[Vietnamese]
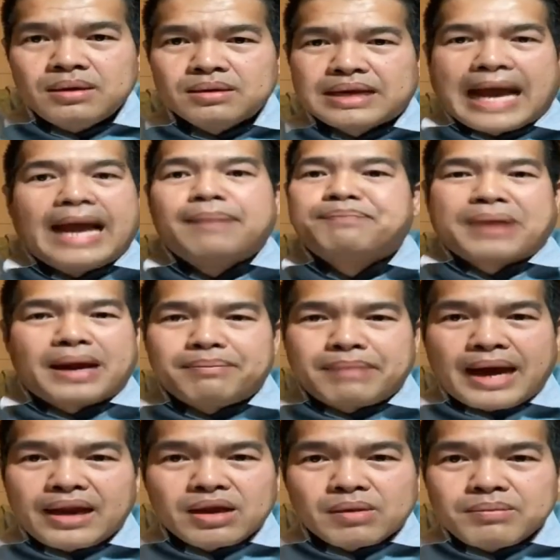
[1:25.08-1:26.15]
ca bạ
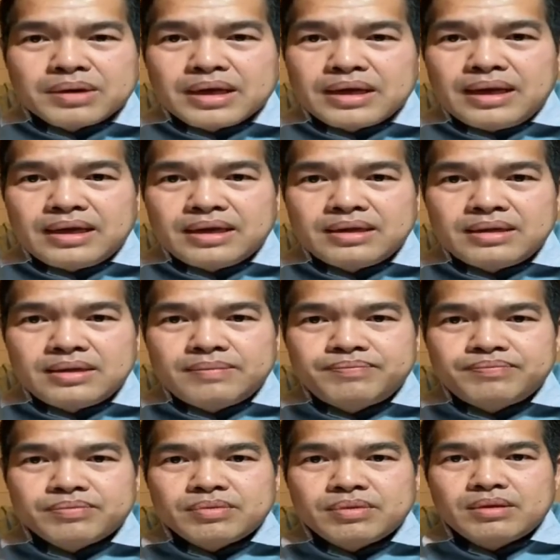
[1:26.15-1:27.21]
mã nó còn kết đó
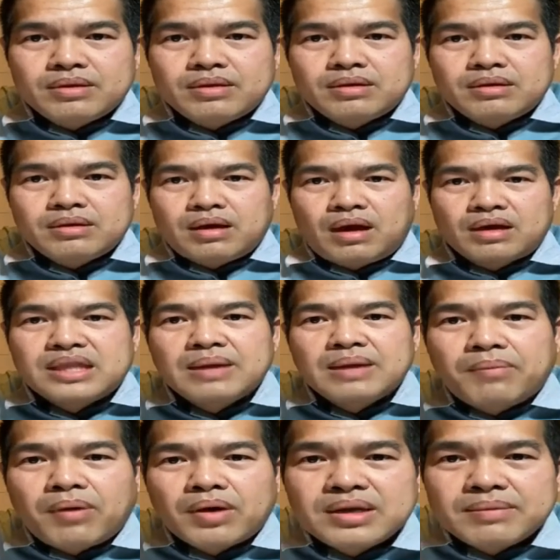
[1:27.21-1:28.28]
hơi tìm
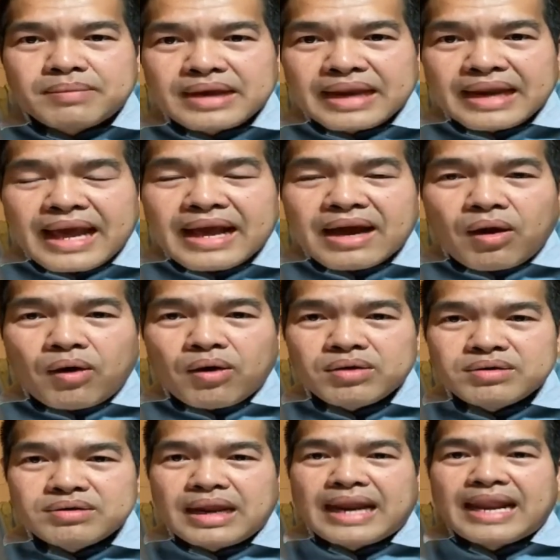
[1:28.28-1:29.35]
phát điểm nè na kho
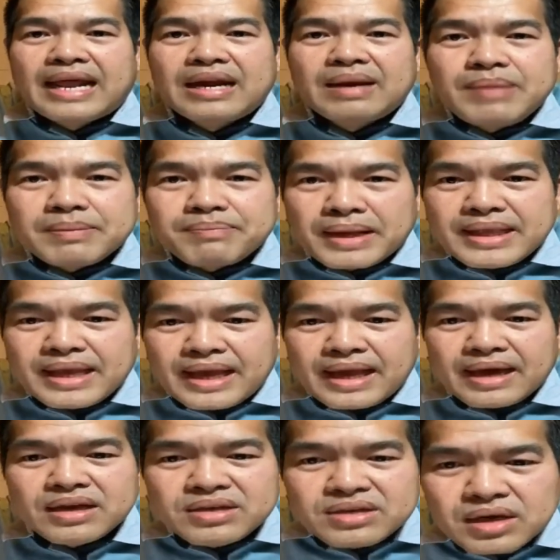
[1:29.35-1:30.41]
nè na là miền bạch hả
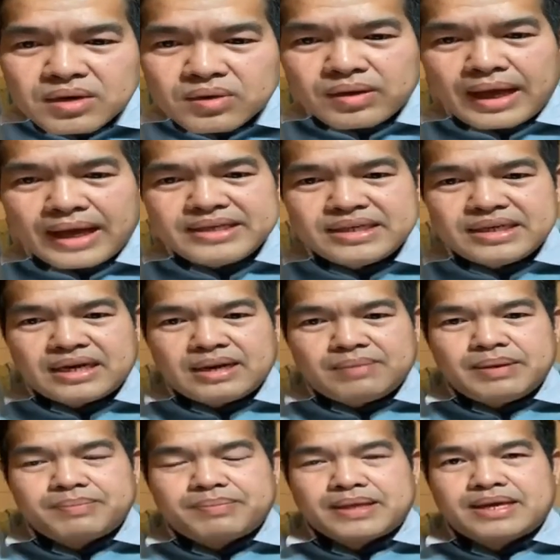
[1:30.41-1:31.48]
cứ dương lúc nãy chị nè là
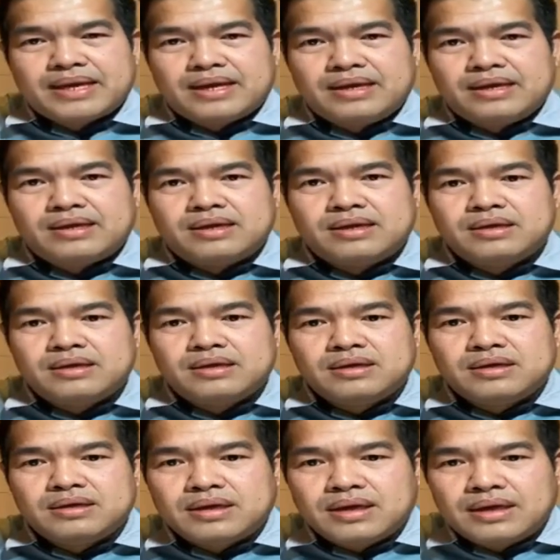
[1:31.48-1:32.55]
miền bạch hả
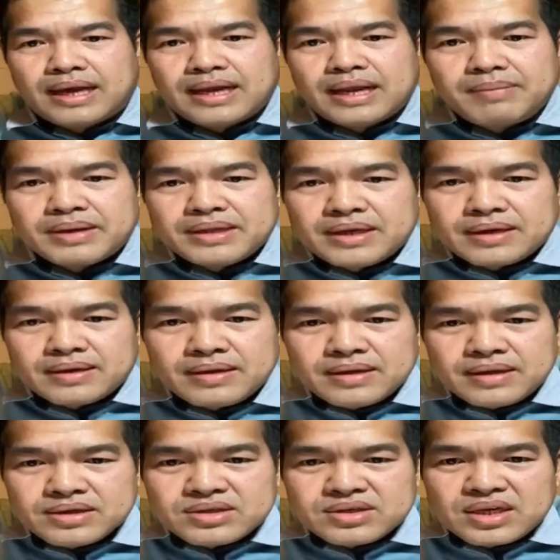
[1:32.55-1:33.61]
nè hát ấy mà chứ
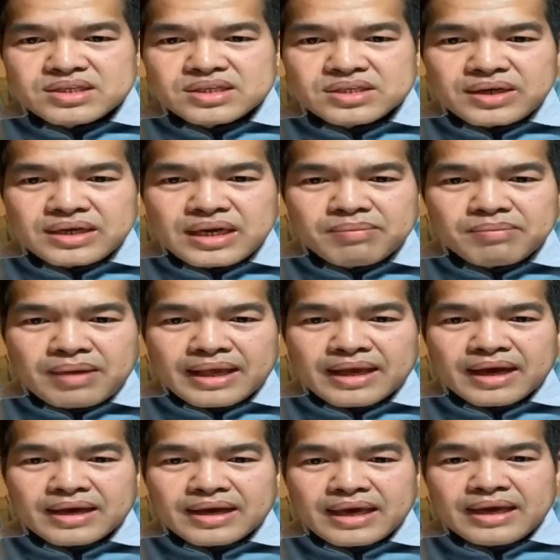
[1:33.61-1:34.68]
just treat him like
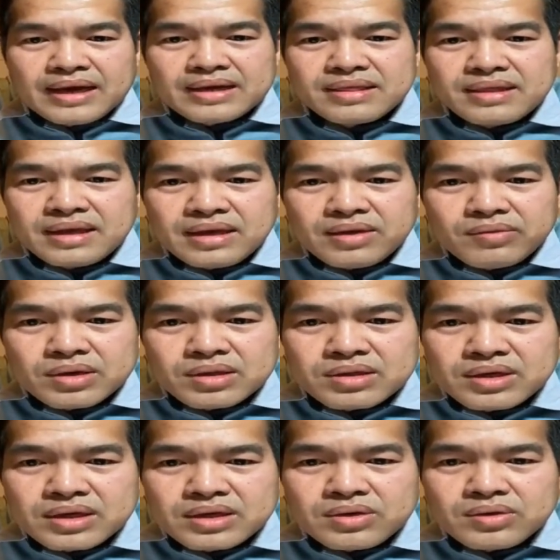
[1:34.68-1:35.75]
a king then he will
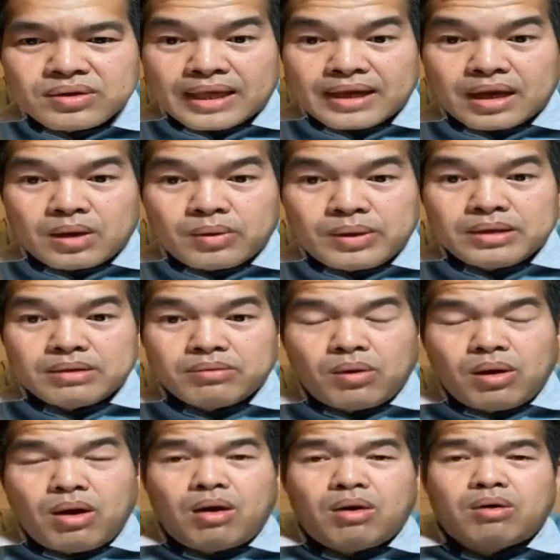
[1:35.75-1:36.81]
treat you like a queen
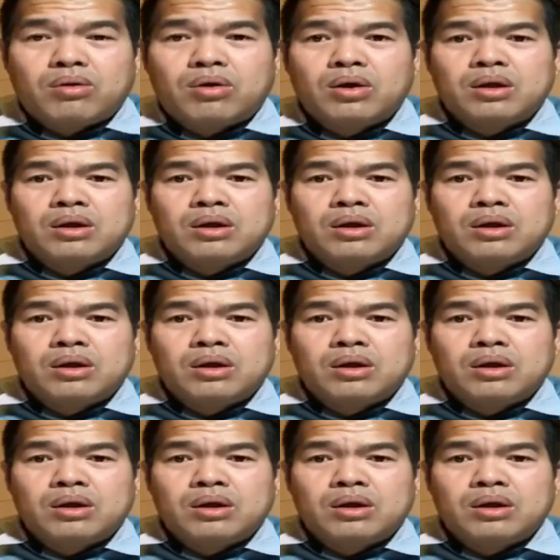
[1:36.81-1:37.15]
wow